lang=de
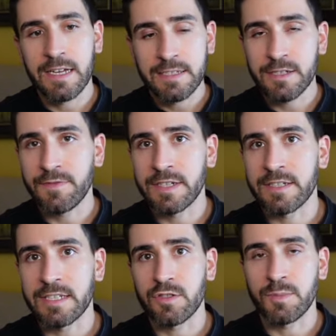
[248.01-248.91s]
sofern du
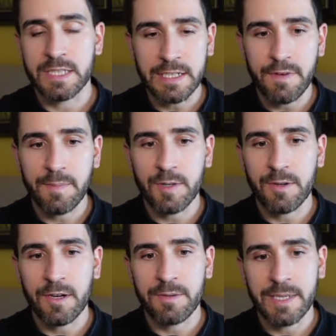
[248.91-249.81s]
das über
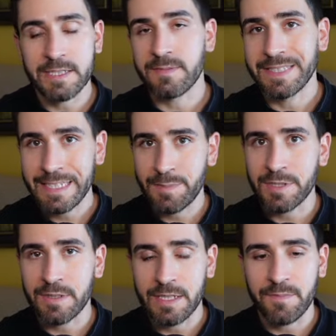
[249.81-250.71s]
DeFi-Protokolle machst, was ich
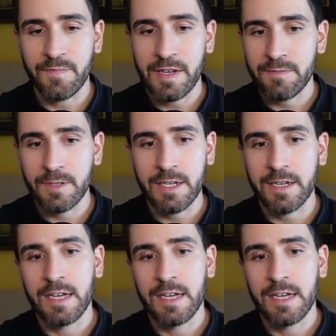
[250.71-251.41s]
persönlich empfehlen würde.